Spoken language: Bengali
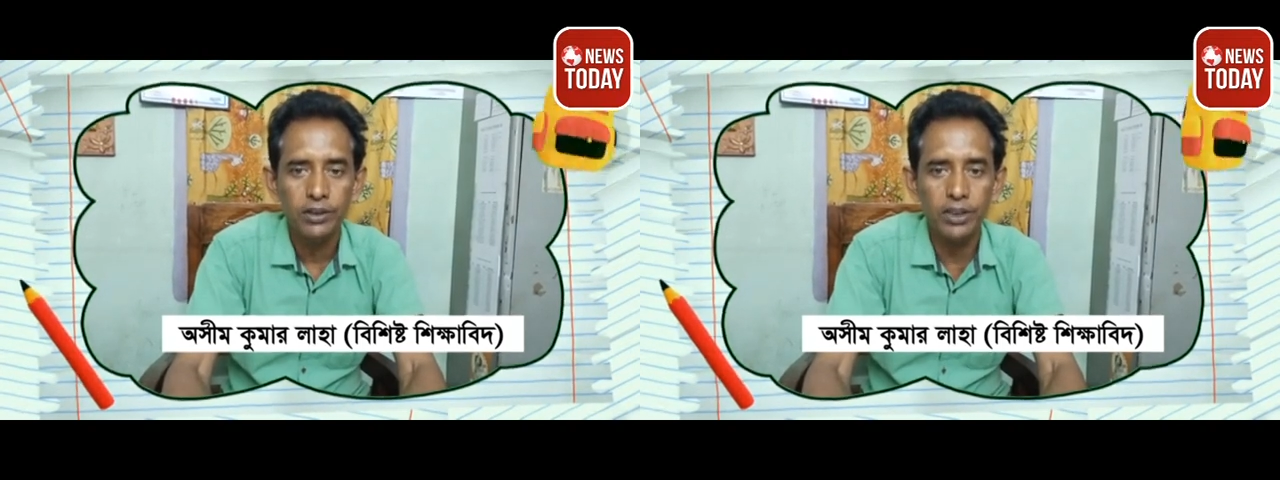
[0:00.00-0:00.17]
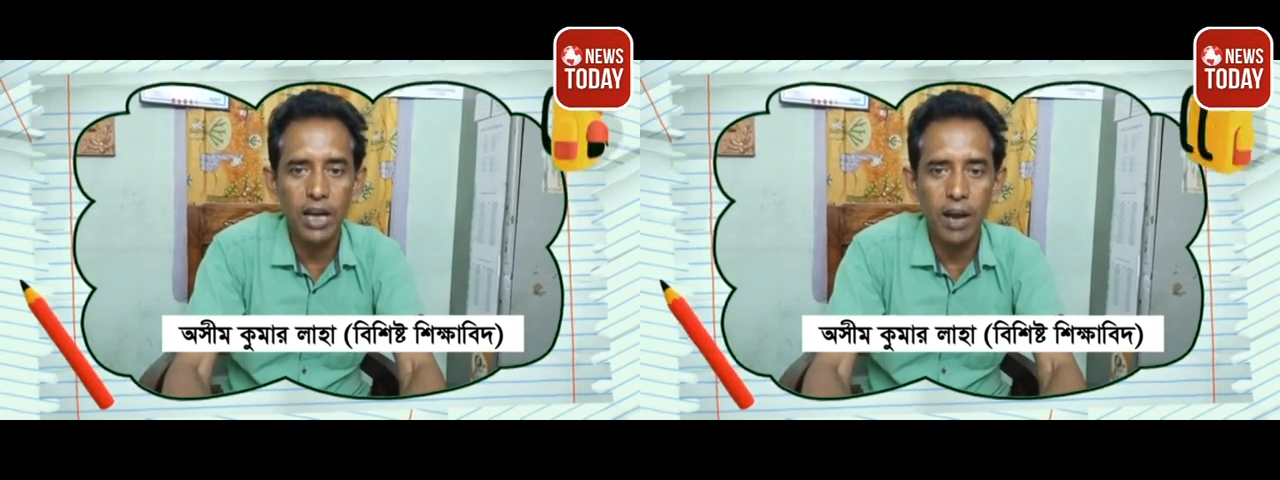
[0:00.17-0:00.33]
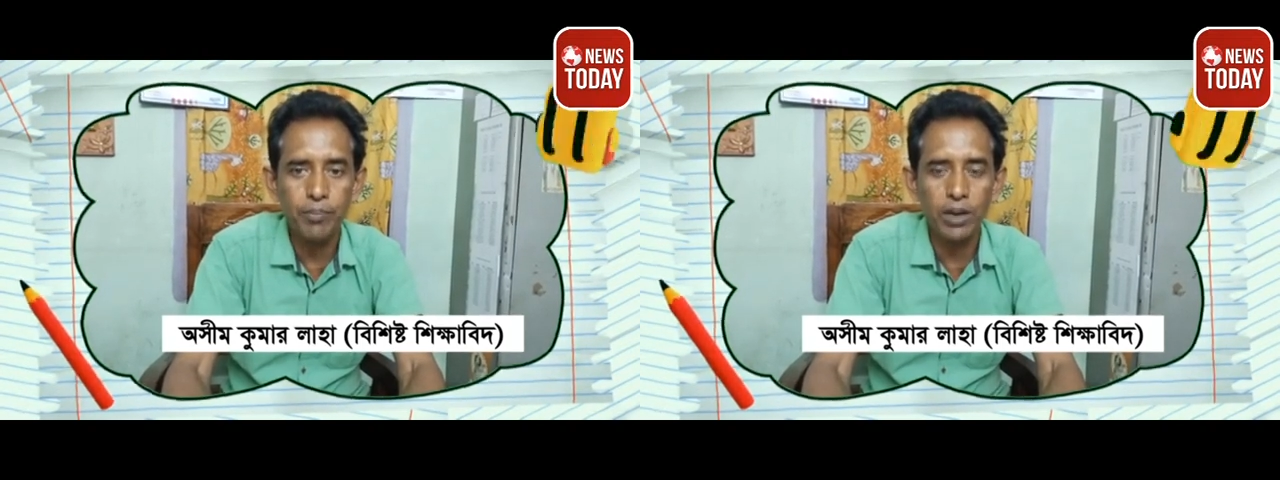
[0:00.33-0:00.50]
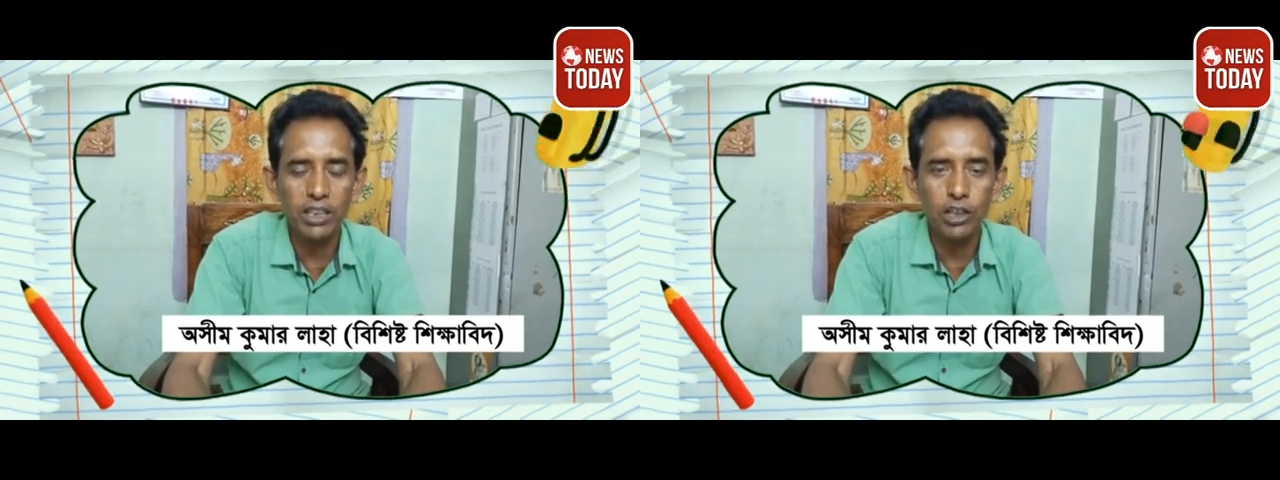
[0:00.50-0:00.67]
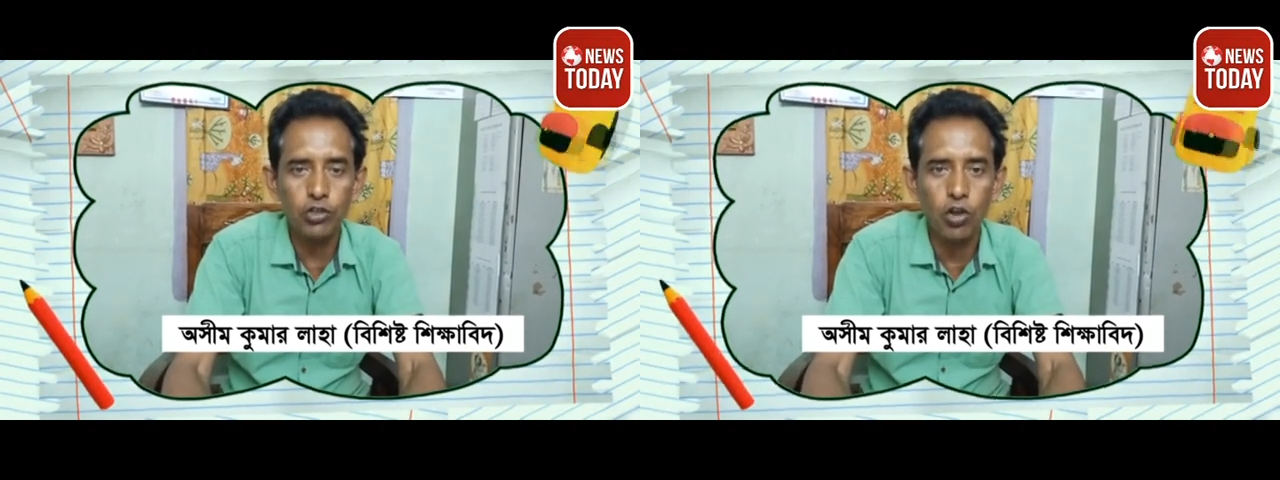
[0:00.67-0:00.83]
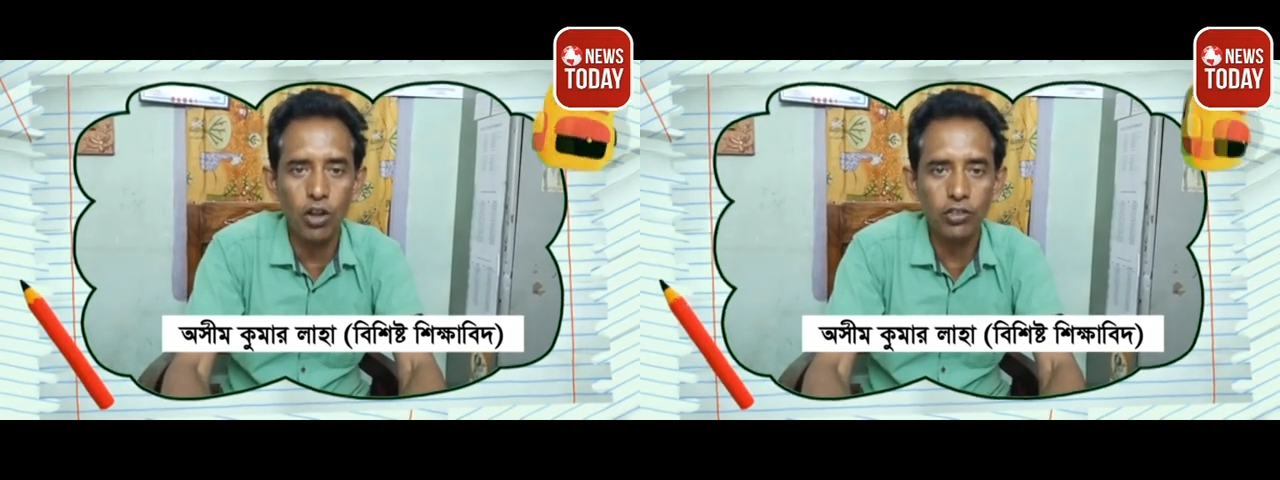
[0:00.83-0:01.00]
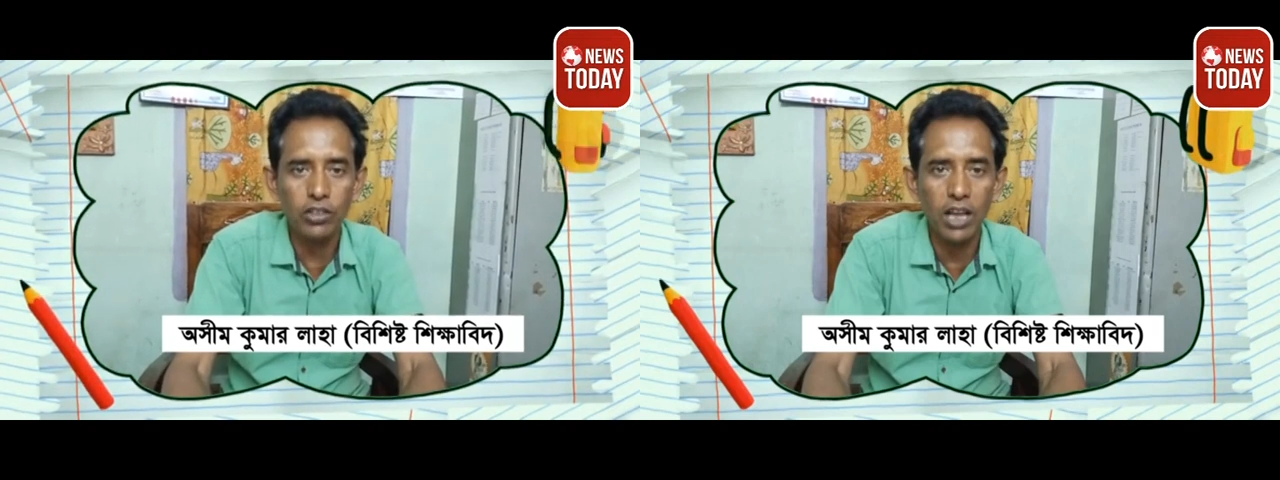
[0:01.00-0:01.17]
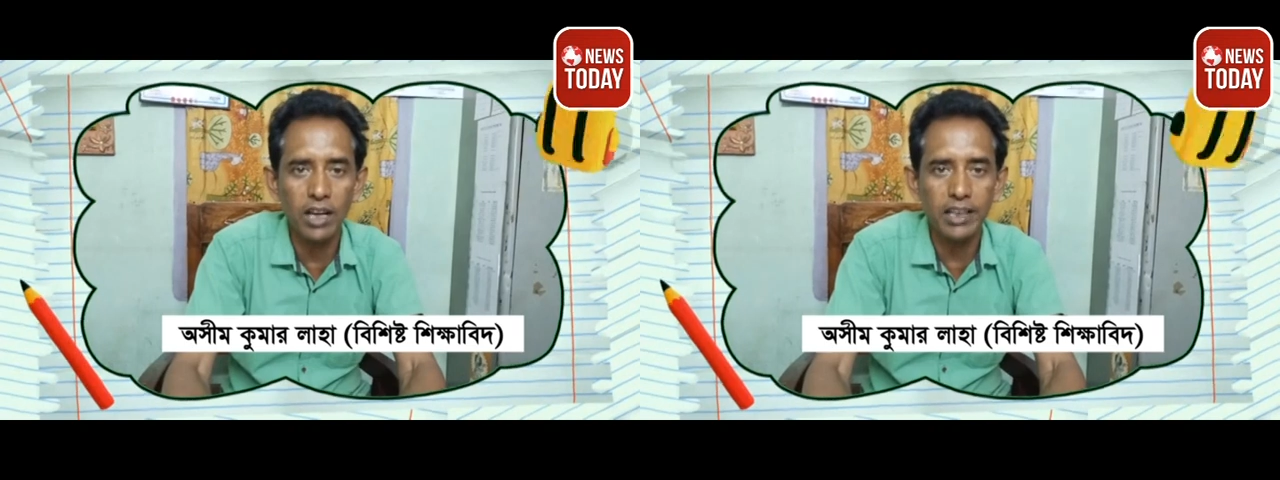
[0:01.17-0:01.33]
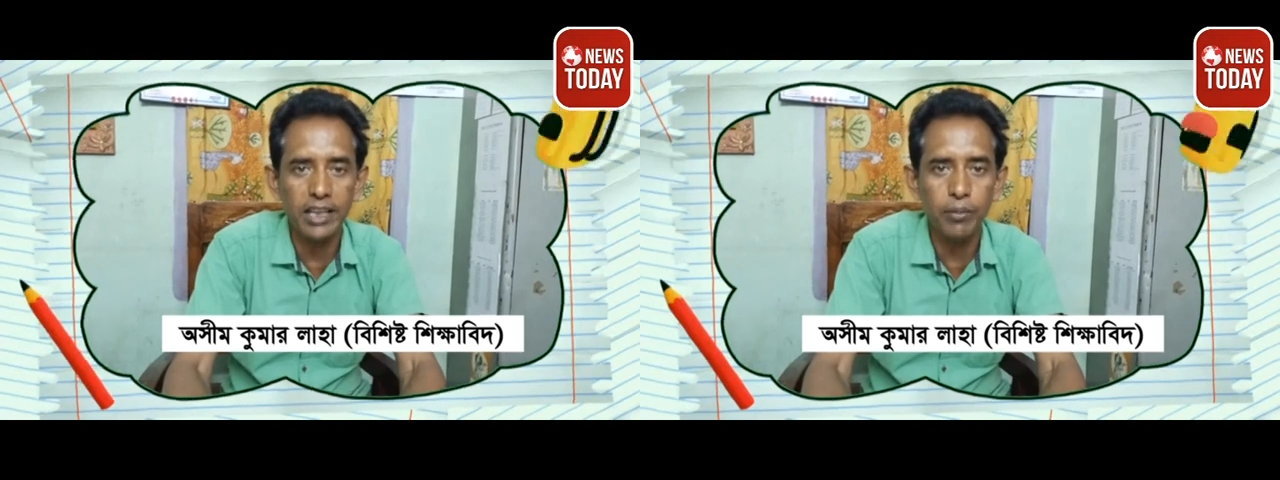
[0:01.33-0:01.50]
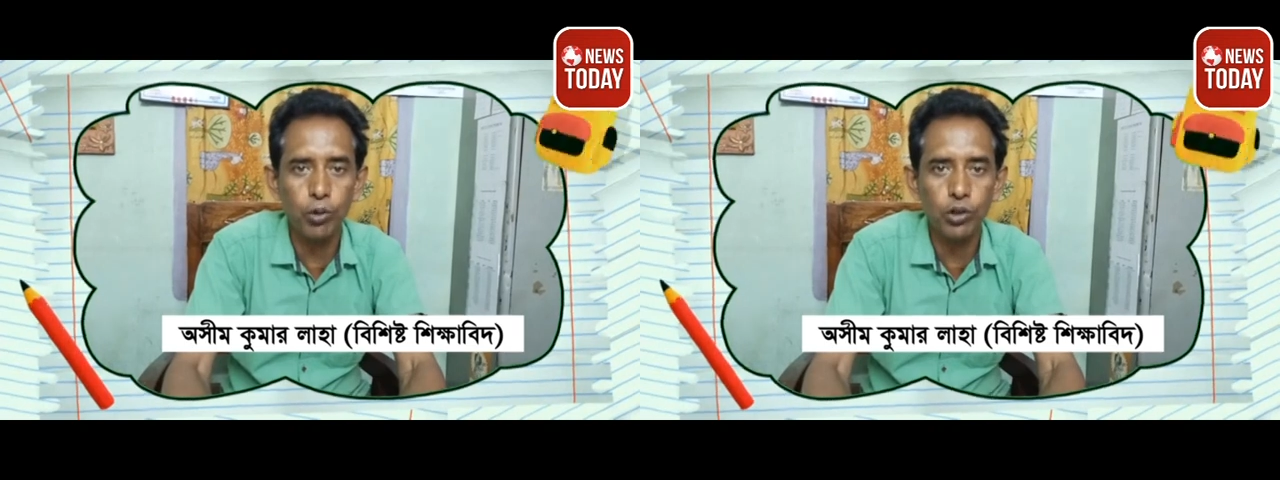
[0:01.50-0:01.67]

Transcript: যে আপনাদের সন্তানকে